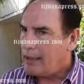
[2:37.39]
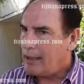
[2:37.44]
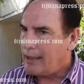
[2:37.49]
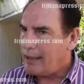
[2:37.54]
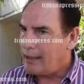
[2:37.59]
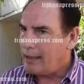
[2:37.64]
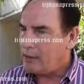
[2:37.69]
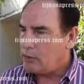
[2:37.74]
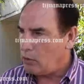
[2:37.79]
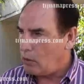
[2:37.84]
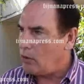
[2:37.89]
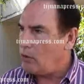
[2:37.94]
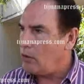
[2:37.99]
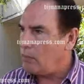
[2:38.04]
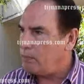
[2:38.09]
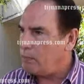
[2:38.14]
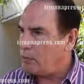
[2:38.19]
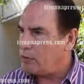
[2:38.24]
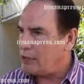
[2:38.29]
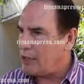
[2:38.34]
eh, todo
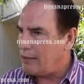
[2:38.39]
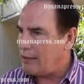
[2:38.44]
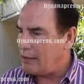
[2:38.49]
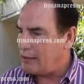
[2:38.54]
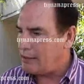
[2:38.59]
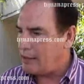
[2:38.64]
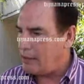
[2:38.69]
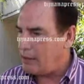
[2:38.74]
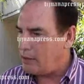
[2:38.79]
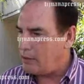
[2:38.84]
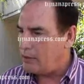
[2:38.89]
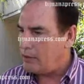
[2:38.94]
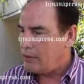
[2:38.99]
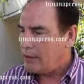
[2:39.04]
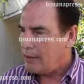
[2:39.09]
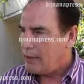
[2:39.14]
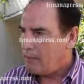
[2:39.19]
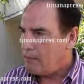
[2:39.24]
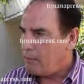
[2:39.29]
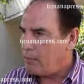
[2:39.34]
lo posible, desde luego,
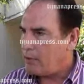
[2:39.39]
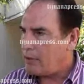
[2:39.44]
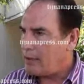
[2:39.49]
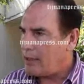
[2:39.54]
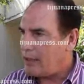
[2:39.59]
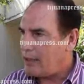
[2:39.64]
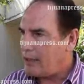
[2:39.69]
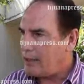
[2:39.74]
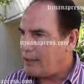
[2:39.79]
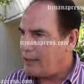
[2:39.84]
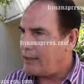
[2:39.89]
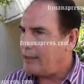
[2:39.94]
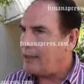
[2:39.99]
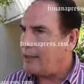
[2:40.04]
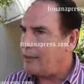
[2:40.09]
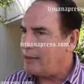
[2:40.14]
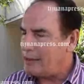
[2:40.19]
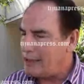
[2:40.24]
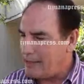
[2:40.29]
por eh,